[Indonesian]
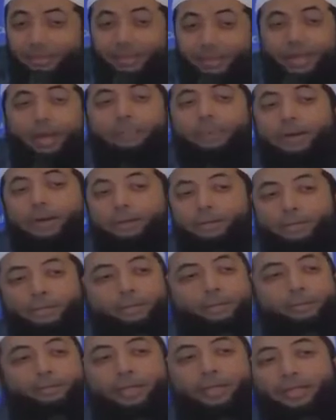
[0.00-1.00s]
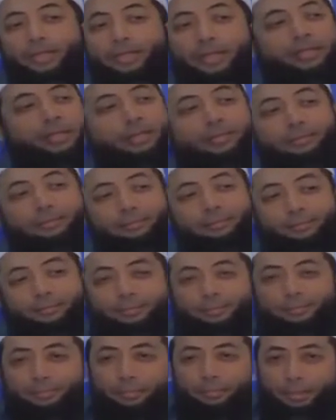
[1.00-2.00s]
Kenapa harus nyontek? Saya tanya.
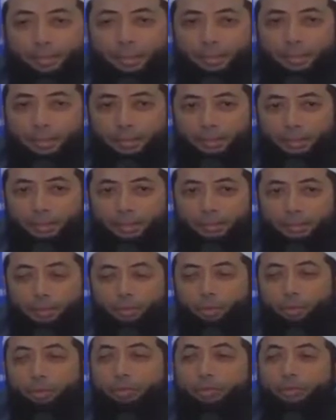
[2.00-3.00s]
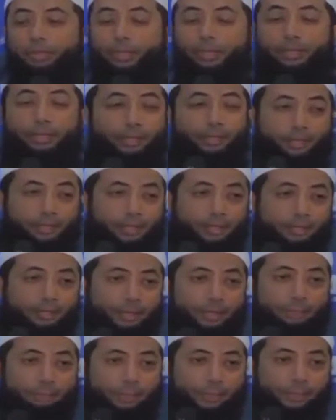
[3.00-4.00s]
Nyontek ini
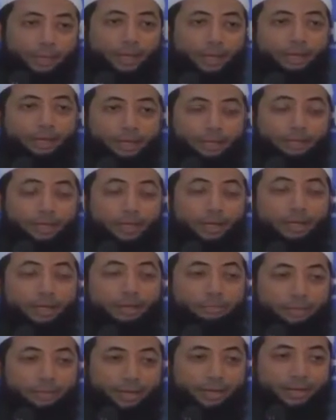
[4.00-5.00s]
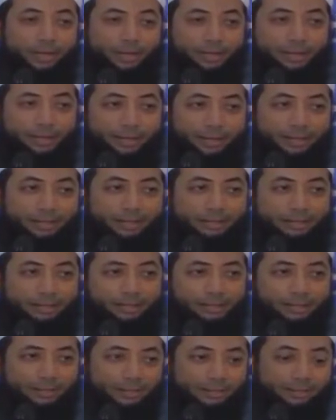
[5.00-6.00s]
adalah penyakit
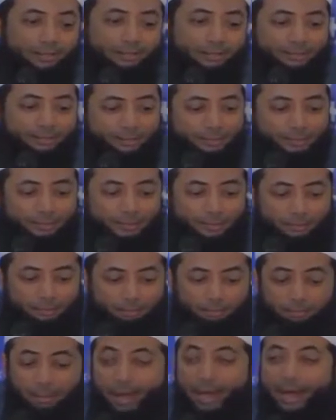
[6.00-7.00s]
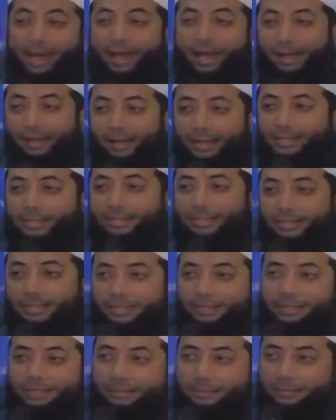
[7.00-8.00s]
al-malas.
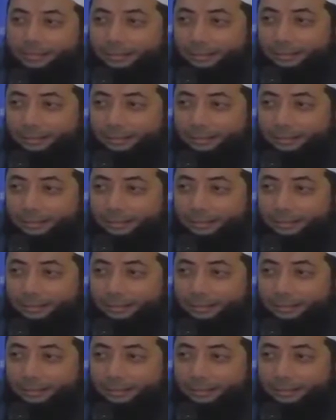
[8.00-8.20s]
Malas.